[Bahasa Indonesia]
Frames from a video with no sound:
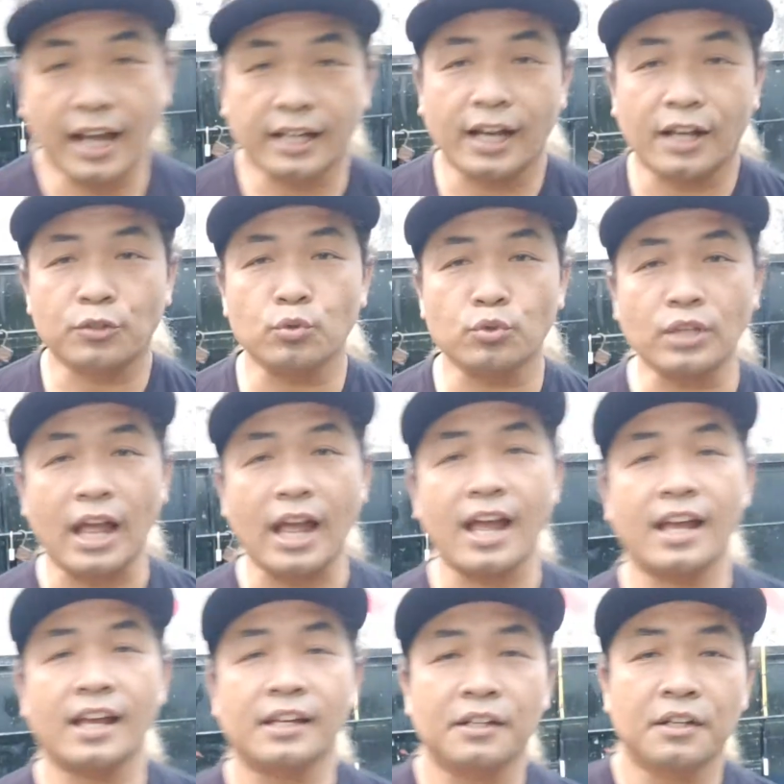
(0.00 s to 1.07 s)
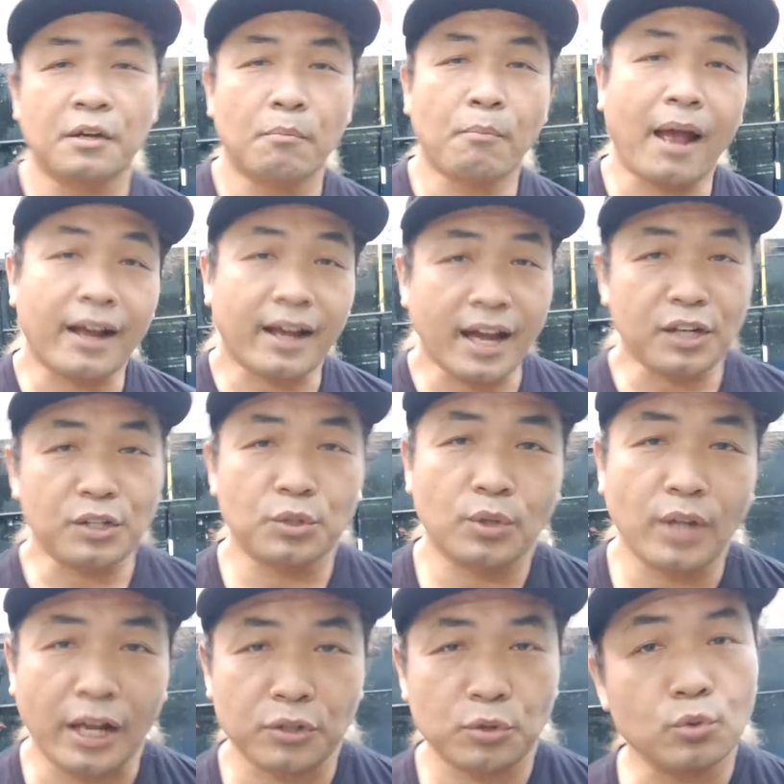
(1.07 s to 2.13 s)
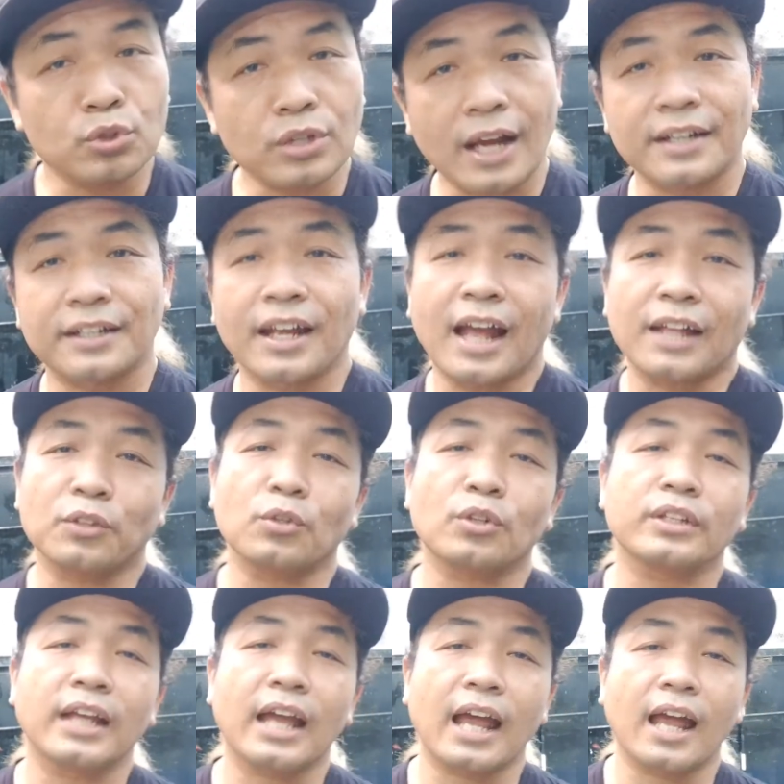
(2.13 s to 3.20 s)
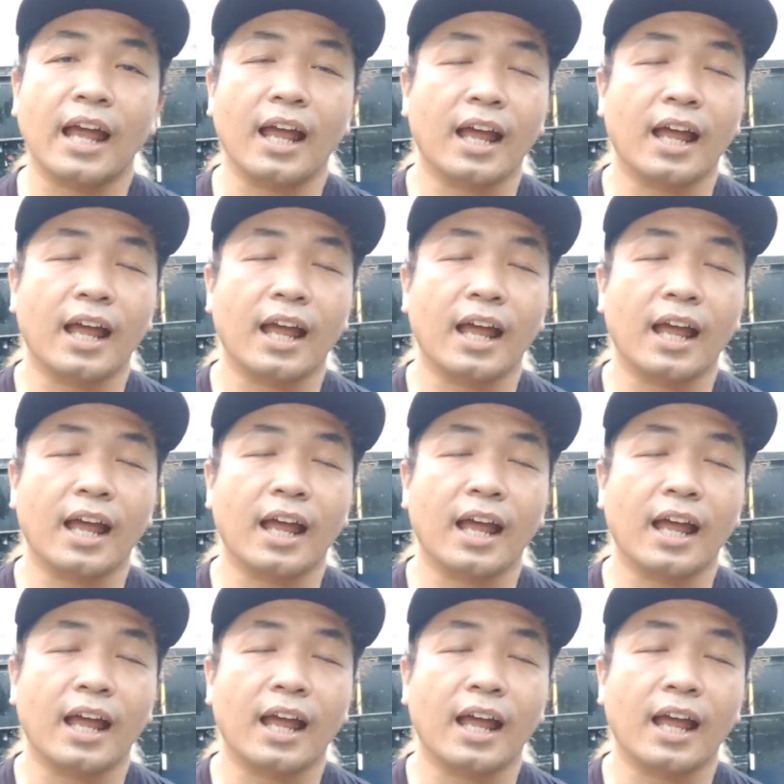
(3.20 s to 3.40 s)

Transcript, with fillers: agak susah makan juga susah diaturnya